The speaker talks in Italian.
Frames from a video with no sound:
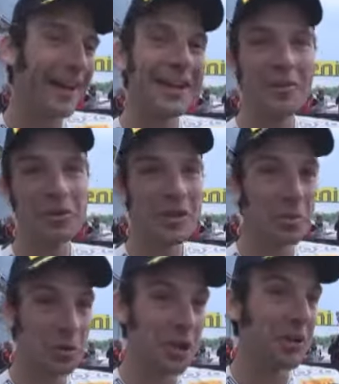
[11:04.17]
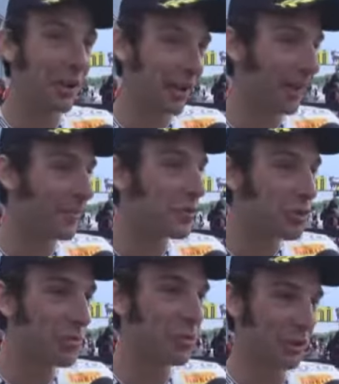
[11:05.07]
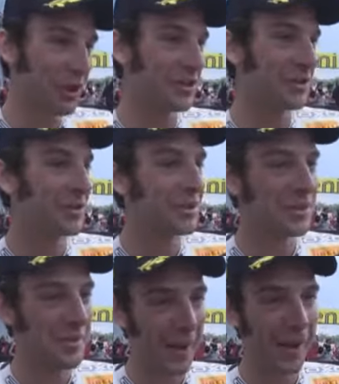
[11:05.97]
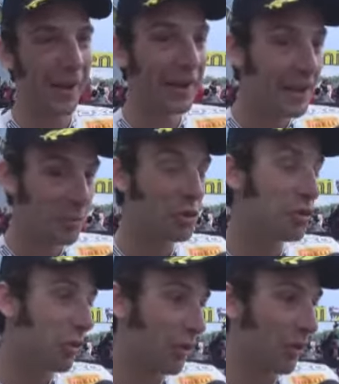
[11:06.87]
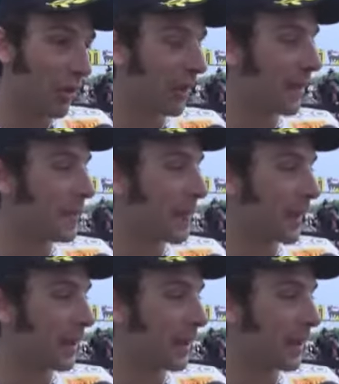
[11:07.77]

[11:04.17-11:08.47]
l'ultimo giro era molto molto dangeroso ma molto ehm,